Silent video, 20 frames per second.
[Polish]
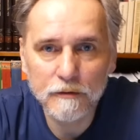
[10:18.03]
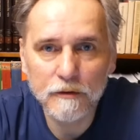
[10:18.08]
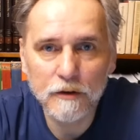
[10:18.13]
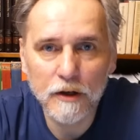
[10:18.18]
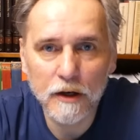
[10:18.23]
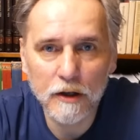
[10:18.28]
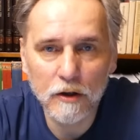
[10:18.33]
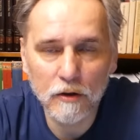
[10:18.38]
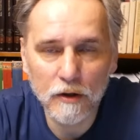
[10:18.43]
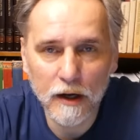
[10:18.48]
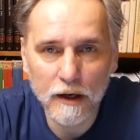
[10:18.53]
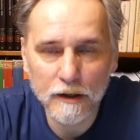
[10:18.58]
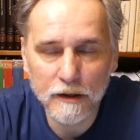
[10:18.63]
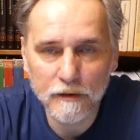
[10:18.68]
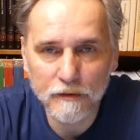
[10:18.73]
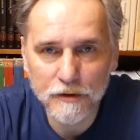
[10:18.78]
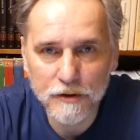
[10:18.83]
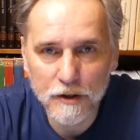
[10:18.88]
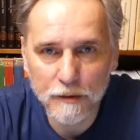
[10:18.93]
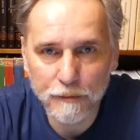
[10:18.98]

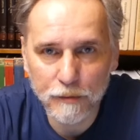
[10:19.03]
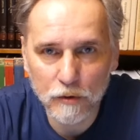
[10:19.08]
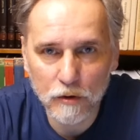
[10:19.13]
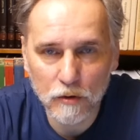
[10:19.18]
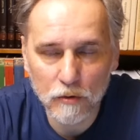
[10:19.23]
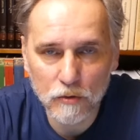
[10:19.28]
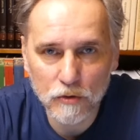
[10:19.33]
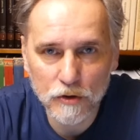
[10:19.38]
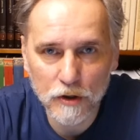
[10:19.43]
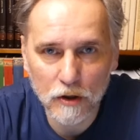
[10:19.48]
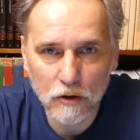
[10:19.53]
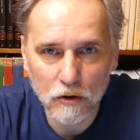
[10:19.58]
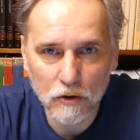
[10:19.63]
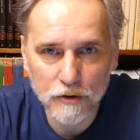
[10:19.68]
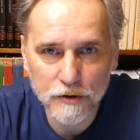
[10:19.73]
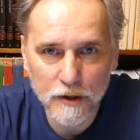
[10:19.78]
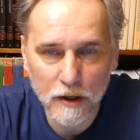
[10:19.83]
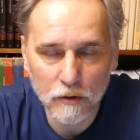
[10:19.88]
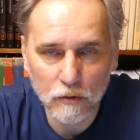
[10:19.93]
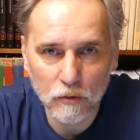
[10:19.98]
Regionalnie występują różnego
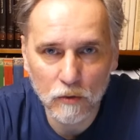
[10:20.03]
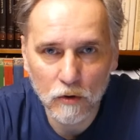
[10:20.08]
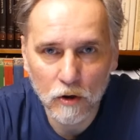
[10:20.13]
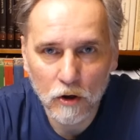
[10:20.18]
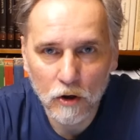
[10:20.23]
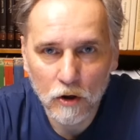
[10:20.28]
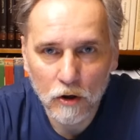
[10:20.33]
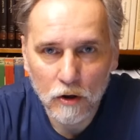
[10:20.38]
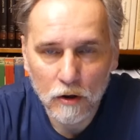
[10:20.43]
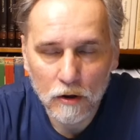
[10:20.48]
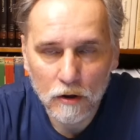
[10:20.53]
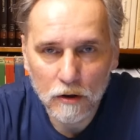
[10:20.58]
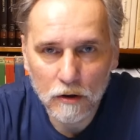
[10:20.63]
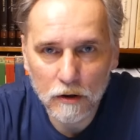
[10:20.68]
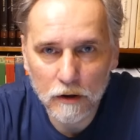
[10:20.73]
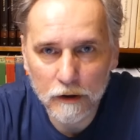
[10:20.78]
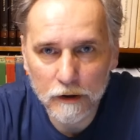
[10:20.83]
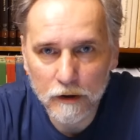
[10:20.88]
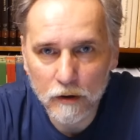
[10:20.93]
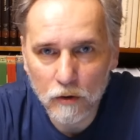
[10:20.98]
rodzaju
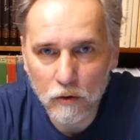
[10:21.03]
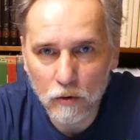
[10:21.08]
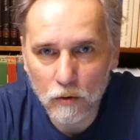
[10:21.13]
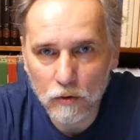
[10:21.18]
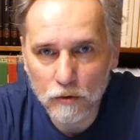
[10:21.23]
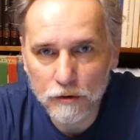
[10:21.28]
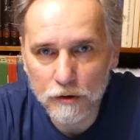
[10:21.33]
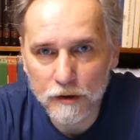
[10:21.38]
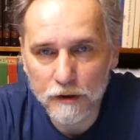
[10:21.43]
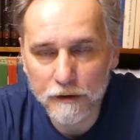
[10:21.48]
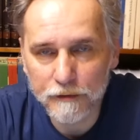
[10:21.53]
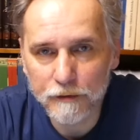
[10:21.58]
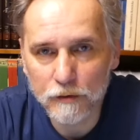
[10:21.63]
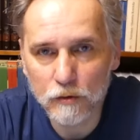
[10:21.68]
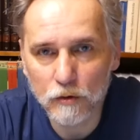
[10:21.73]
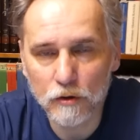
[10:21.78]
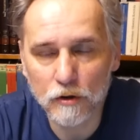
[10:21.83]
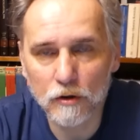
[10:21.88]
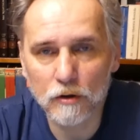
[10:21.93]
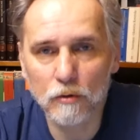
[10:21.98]
e, kulty, w
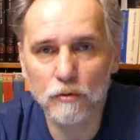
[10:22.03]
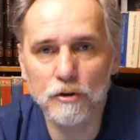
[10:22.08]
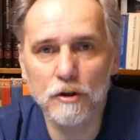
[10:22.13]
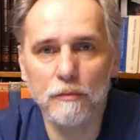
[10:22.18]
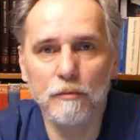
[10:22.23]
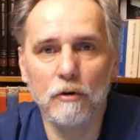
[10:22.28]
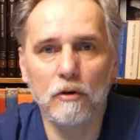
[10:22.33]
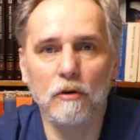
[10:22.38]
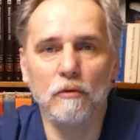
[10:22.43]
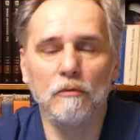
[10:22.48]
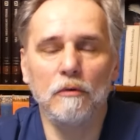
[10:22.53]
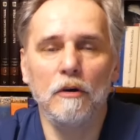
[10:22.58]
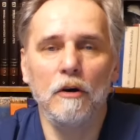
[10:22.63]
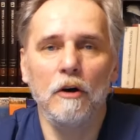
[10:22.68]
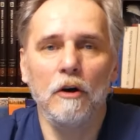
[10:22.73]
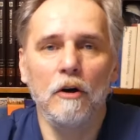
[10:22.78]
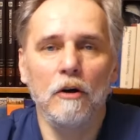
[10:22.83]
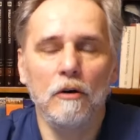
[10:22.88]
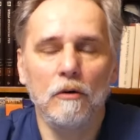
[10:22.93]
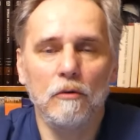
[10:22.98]
których ludzie biorą
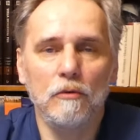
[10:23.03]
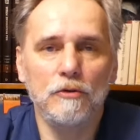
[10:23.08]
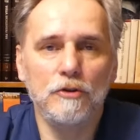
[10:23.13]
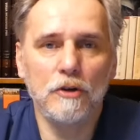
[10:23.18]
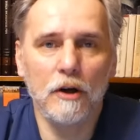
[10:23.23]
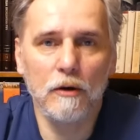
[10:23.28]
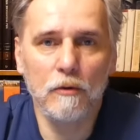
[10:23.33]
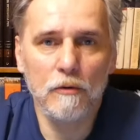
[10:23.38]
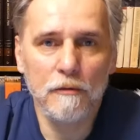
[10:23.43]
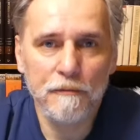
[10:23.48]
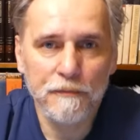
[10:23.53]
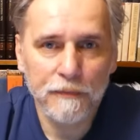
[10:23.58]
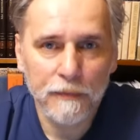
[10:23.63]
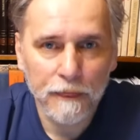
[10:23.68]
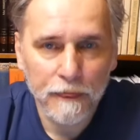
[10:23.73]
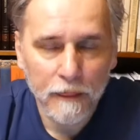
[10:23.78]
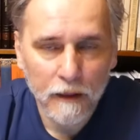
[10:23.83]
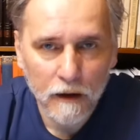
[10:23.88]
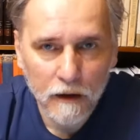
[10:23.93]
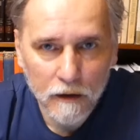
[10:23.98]
udział
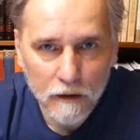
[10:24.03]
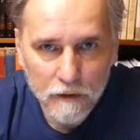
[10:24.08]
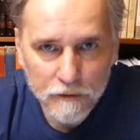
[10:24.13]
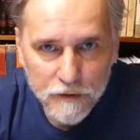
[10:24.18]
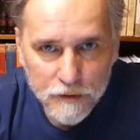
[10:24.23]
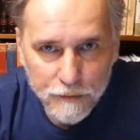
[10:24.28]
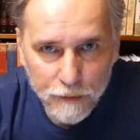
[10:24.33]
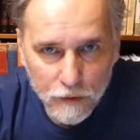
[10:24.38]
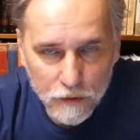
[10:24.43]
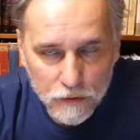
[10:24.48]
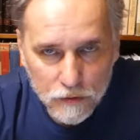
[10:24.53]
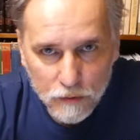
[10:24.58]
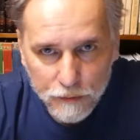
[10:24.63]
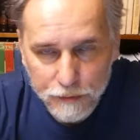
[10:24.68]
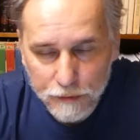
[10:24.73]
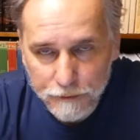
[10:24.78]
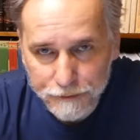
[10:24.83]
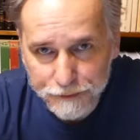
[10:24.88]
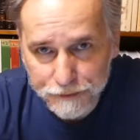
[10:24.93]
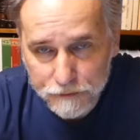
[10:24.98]
w
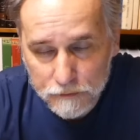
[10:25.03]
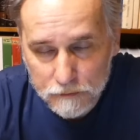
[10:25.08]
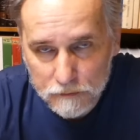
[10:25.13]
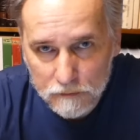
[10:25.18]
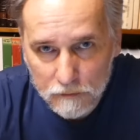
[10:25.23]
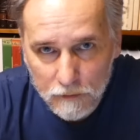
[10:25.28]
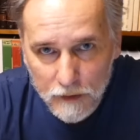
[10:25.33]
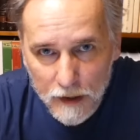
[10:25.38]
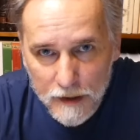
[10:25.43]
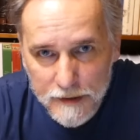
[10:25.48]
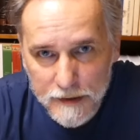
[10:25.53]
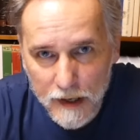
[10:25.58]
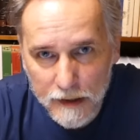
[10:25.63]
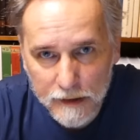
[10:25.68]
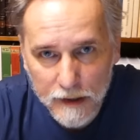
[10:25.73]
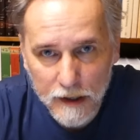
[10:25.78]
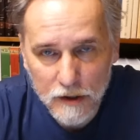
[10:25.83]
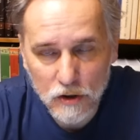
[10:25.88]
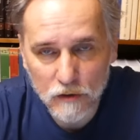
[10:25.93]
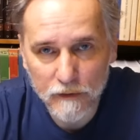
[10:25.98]
sposób
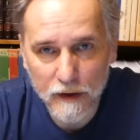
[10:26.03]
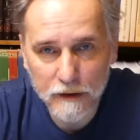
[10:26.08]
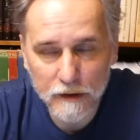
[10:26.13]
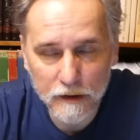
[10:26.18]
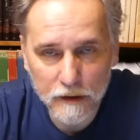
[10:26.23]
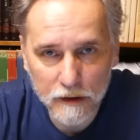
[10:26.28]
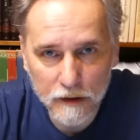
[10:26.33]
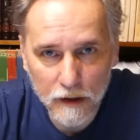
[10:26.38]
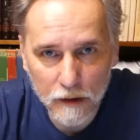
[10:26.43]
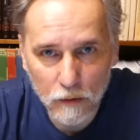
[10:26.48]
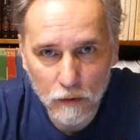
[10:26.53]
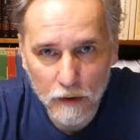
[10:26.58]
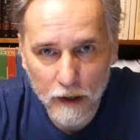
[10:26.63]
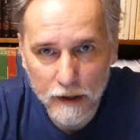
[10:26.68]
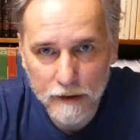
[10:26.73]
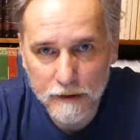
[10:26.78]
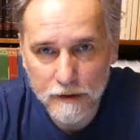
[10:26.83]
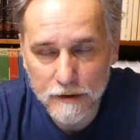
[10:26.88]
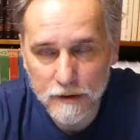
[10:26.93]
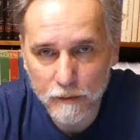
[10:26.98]
zaangażowany,
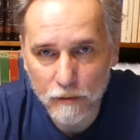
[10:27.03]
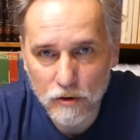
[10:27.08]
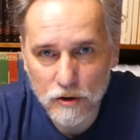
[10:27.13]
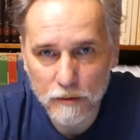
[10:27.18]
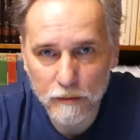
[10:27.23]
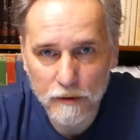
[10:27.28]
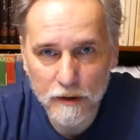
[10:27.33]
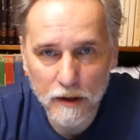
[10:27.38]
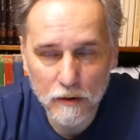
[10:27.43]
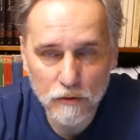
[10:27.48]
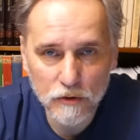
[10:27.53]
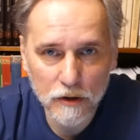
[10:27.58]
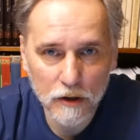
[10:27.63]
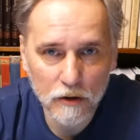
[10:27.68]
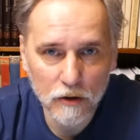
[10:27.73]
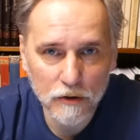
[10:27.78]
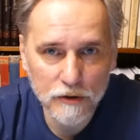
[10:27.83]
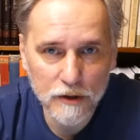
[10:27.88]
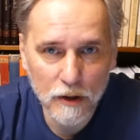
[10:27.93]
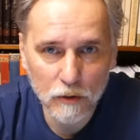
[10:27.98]
regularny, co możemy na
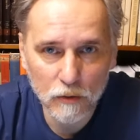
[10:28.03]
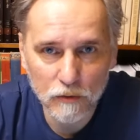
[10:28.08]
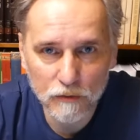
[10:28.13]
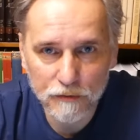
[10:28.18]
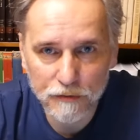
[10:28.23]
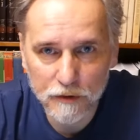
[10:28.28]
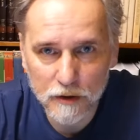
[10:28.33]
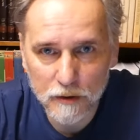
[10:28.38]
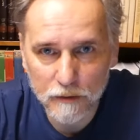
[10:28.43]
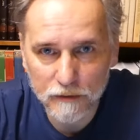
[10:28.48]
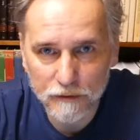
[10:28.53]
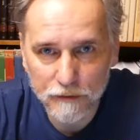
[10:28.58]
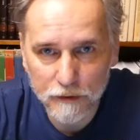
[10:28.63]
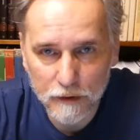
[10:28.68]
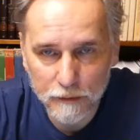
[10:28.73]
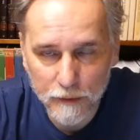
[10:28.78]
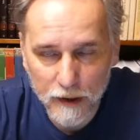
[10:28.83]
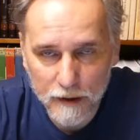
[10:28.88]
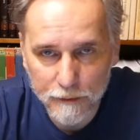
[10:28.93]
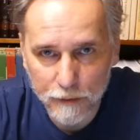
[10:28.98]
różnego rodzaju fir-
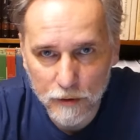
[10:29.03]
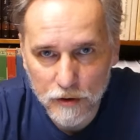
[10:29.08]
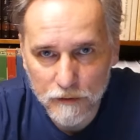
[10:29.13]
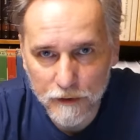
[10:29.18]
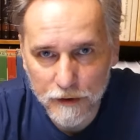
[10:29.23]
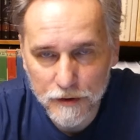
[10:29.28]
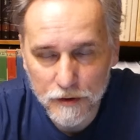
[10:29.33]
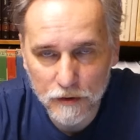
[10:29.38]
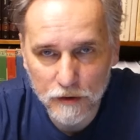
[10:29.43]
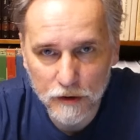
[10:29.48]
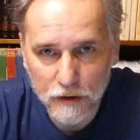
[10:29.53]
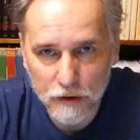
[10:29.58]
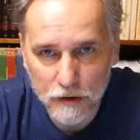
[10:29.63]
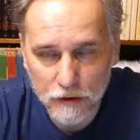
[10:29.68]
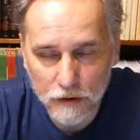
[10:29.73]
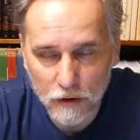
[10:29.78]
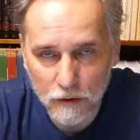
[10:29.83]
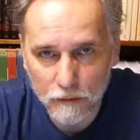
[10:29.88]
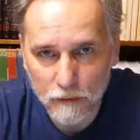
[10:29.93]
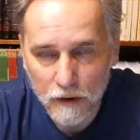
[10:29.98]
filmach poświęconych
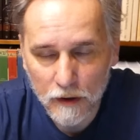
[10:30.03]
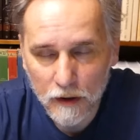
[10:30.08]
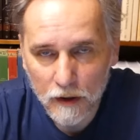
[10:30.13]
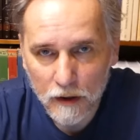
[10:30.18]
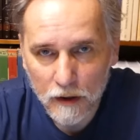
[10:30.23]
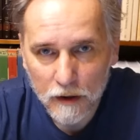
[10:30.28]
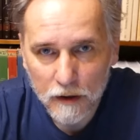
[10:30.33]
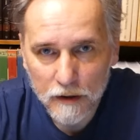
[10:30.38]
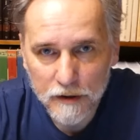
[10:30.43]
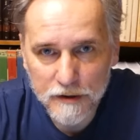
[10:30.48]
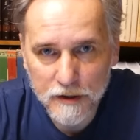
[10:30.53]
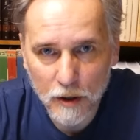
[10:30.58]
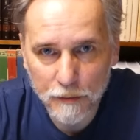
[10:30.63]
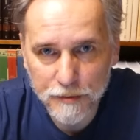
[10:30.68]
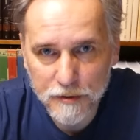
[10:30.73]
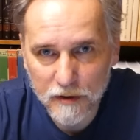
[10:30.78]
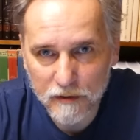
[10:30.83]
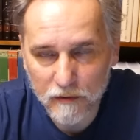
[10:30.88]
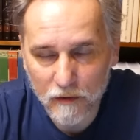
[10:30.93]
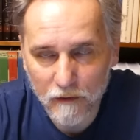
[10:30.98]
Indiom
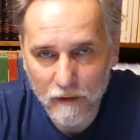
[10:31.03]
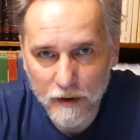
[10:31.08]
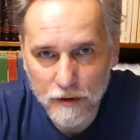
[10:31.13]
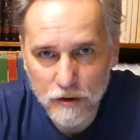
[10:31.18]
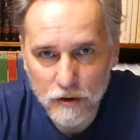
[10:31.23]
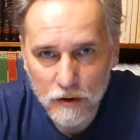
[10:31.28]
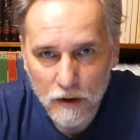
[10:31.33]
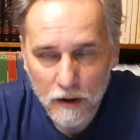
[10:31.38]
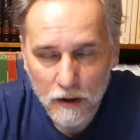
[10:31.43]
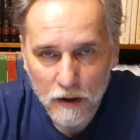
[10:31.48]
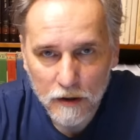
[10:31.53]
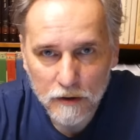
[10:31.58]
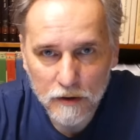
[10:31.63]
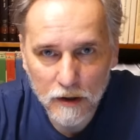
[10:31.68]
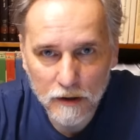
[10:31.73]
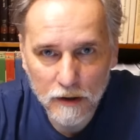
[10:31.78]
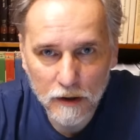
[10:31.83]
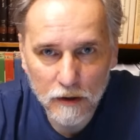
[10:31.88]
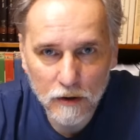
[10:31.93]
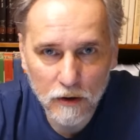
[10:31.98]
zaobserwować
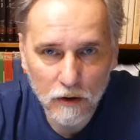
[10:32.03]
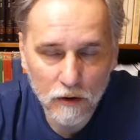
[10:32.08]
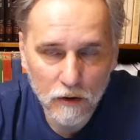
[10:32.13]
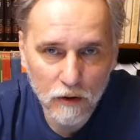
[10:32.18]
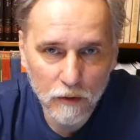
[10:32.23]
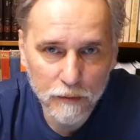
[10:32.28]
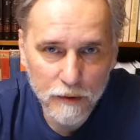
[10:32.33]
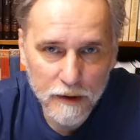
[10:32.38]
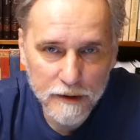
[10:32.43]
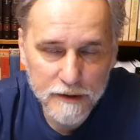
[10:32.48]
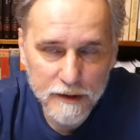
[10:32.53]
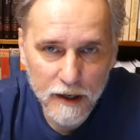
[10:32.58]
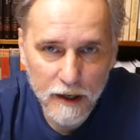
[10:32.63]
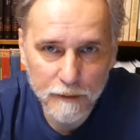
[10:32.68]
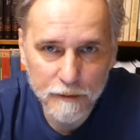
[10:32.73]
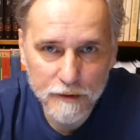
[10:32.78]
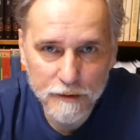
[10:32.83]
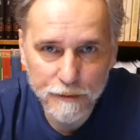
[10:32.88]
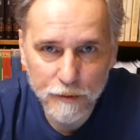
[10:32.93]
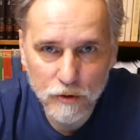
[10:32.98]
nie tylko
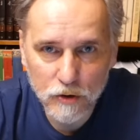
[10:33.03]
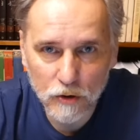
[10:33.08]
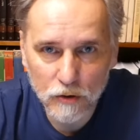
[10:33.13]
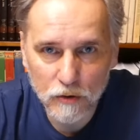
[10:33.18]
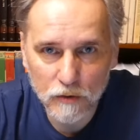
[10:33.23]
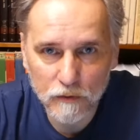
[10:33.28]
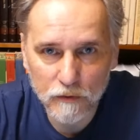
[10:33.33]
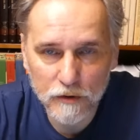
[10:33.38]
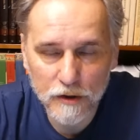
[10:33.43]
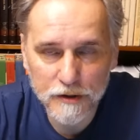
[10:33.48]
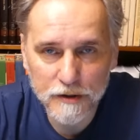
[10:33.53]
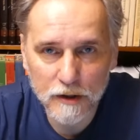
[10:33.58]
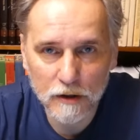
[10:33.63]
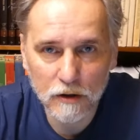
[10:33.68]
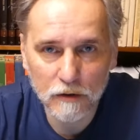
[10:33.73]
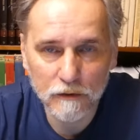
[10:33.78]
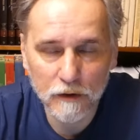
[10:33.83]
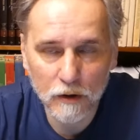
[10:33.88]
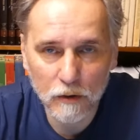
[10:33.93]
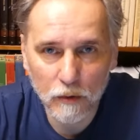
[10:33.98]
obrazkami z początku XX
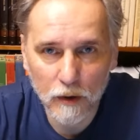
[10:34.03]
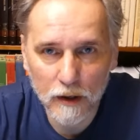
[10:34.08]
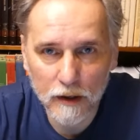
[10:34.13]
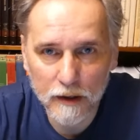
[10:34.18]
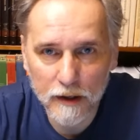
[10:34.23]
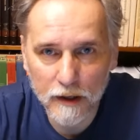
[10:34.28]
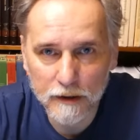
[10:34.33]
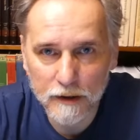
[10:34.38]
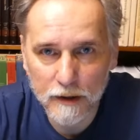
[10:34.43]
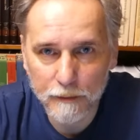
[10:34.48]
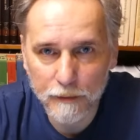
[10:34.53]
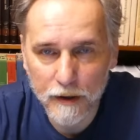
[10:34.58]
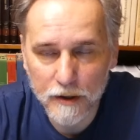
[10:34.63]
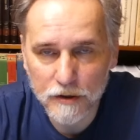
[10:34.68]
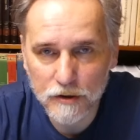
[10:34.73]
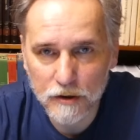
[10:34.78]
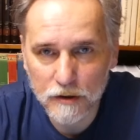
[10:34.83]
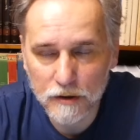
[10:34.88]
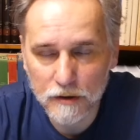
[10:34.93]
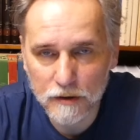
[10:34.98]
wieku, ale jak
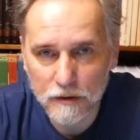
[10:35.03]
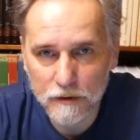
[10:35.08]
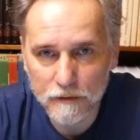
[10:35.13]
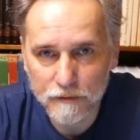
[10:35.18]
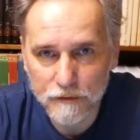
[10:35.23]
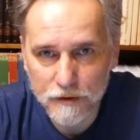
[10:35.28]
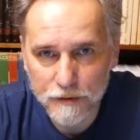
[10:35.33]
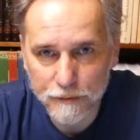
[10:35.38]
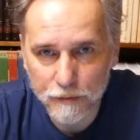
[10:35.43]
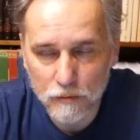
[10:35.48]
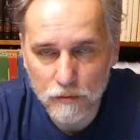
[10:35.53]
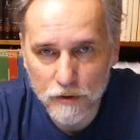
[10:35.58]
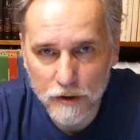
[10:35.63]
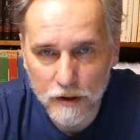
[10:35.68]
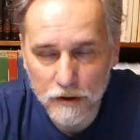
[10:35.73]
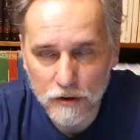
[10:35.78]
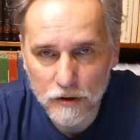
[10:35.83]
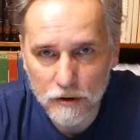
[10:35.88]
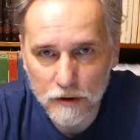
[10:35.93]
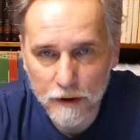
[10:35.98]
najbardziej
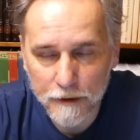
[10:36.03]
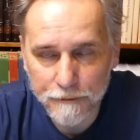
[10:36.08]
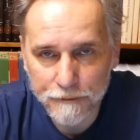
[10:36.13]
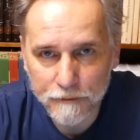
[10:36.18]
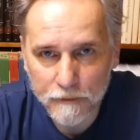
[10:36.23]
współcześnie.